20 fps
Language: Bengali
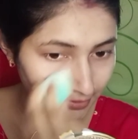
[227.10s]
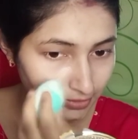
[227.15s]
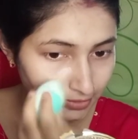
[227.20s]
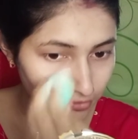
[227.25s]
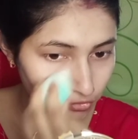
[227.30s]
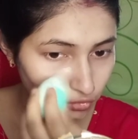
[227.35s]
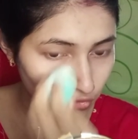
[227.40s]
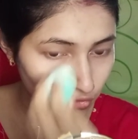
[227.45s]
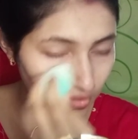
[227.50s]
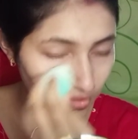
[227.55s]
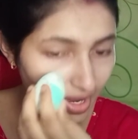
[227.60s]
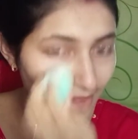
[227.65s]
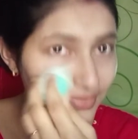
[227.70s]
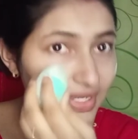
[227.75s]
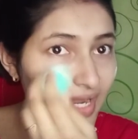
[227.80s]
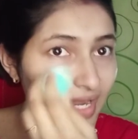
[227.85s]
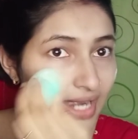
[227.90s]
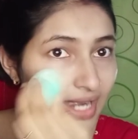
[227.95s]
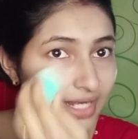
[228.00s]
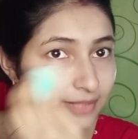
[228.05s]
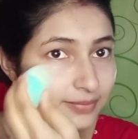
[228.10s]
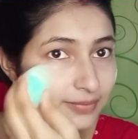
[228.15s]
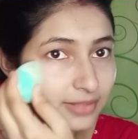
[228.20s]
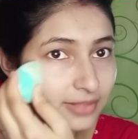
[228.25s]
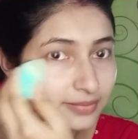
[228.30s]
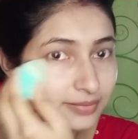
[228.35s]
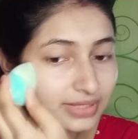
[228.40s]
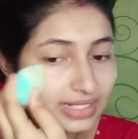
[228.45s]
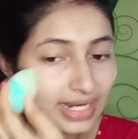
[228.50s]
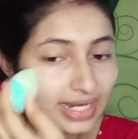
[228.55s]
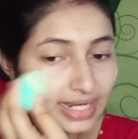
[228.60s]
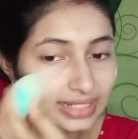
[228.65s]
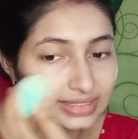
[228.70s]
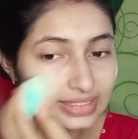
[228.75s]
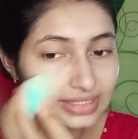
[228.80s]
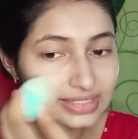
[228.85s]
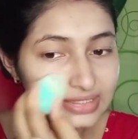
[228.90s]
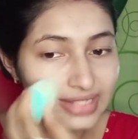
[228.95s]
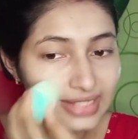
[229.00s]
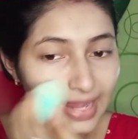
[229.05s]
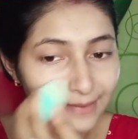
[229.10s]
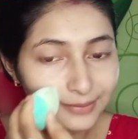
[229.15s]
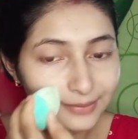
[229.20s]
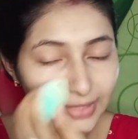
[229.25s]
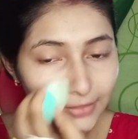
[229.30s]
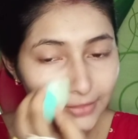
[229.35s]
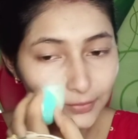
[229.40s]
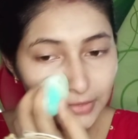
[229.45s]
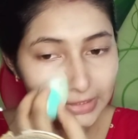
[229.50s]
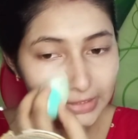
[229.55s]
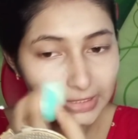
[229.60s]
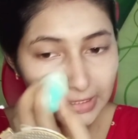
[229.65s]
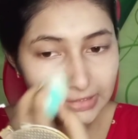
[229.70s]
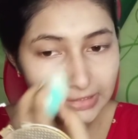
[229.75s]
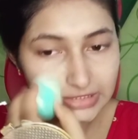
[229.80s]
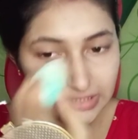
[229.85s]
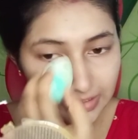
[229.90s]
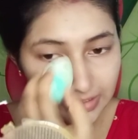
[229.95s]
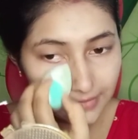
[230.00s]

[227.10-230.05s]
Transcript: তো আমি আর একবার মানে আর একটা রিঅ্যাপ্লাই করে দেখছি